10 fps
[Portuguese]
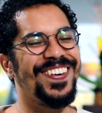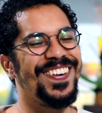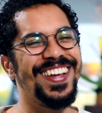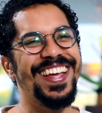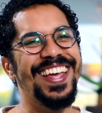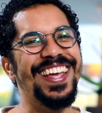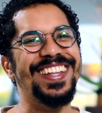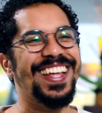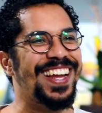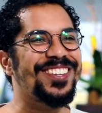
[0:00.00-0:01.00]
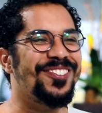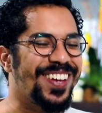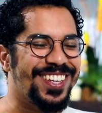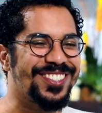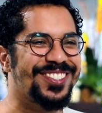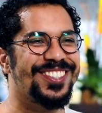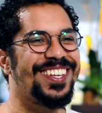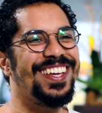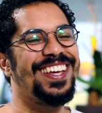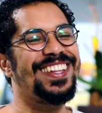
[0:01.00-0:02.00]
não, internato não é isso.
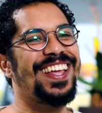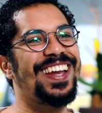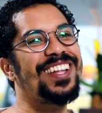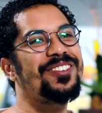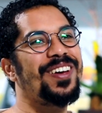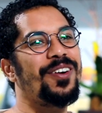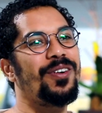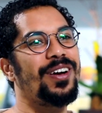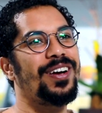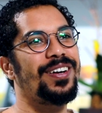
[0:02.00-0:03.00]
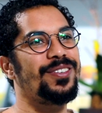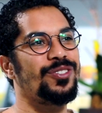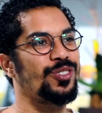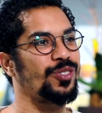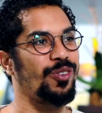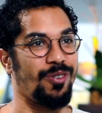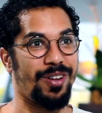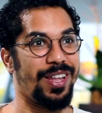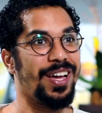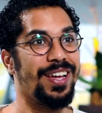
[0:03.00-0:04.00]
Internato é uma
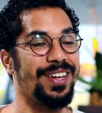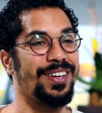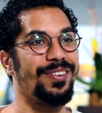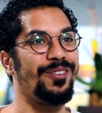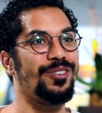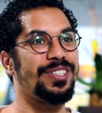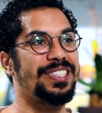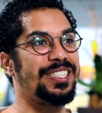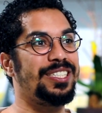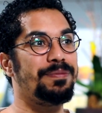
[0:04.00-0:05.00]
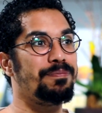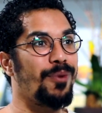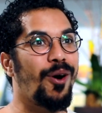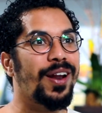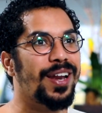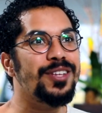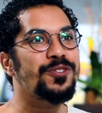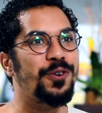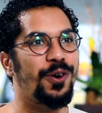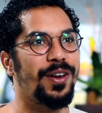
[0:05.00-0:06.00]
escola onde a gente mora na
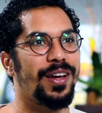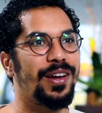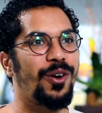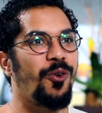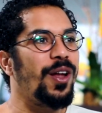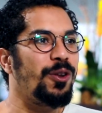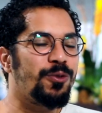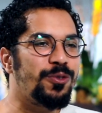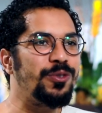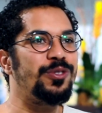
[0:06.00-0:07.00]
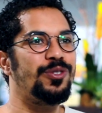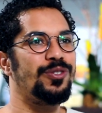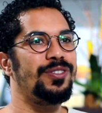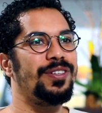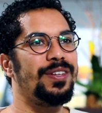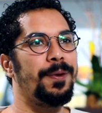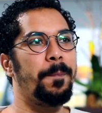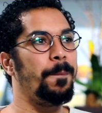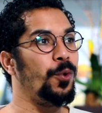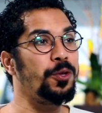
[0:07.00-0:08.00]
escola com alunos
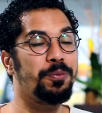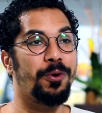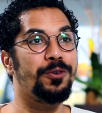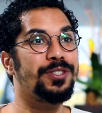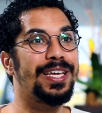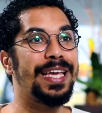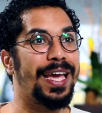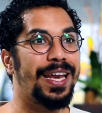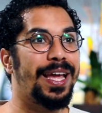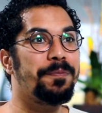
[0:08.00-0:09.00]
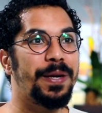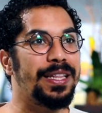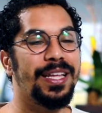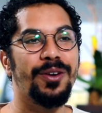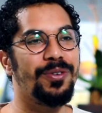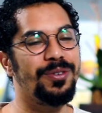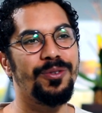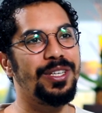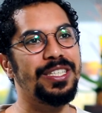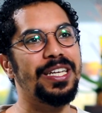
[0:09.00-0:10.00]
muito bons que querem aprender com a,
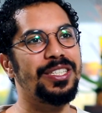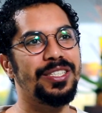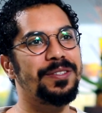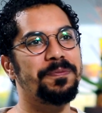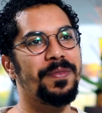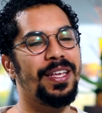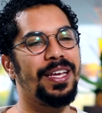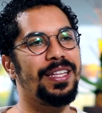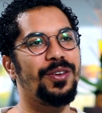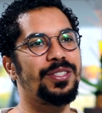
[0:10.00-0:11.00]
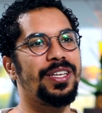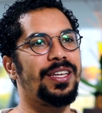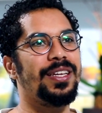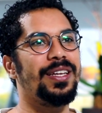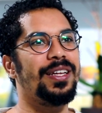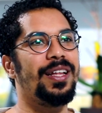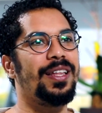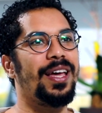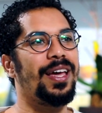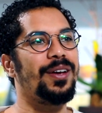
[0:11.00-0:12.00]
com a gente. Então, assim,
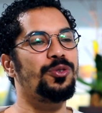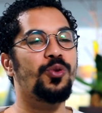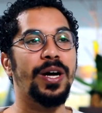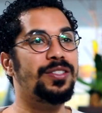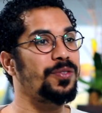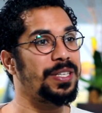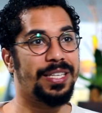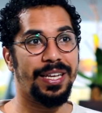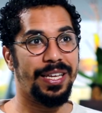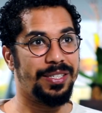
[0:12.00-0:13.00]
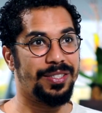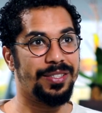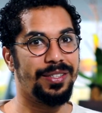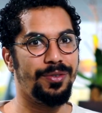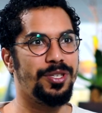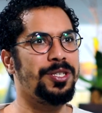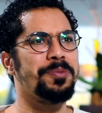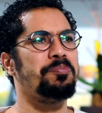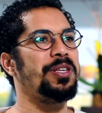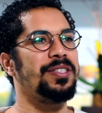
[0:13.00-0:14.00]
é, é os quartos são excelentes, não
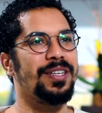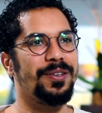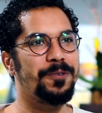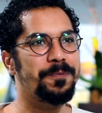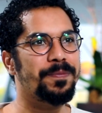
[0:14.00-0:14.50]
existe prisão.